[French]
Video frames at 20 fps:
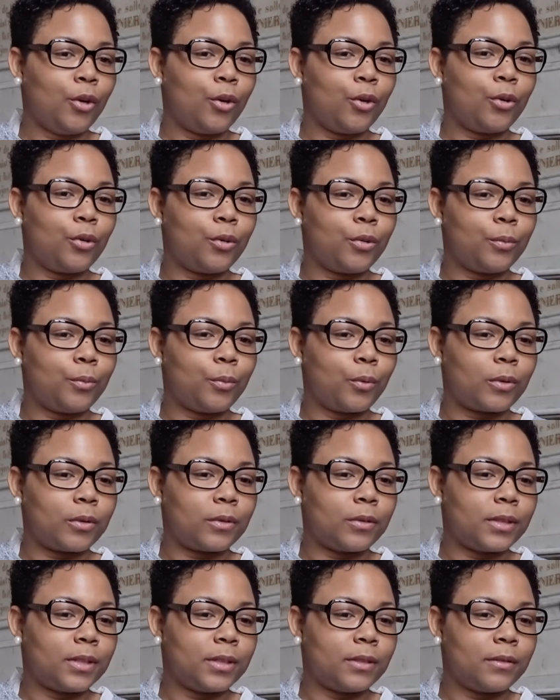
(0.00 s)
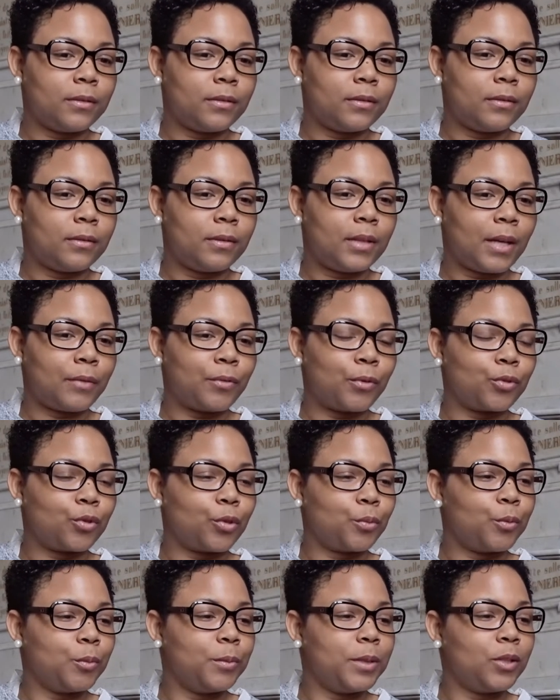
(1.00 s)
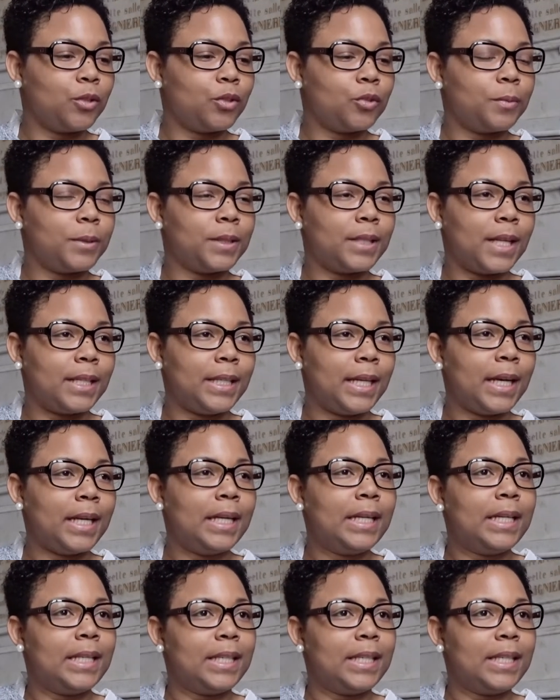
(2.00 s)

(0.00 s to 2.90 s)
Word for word: euh, pour la fonction publique hospitalière.